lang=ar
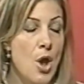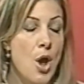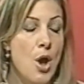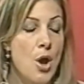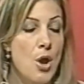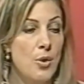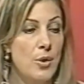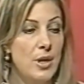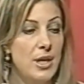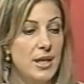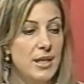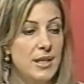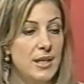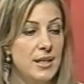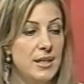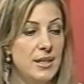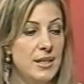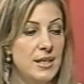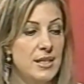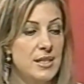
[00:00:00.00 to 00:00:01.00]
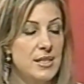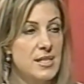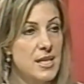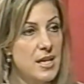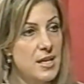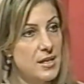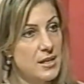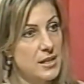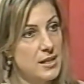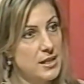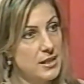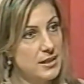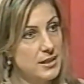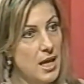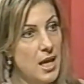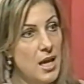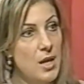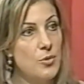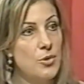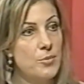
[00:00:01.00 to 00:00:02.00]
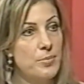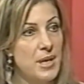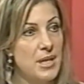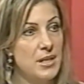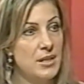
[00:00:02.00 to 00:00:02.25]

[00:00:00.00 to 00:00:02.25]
ولكن آه، صار التعاون بيني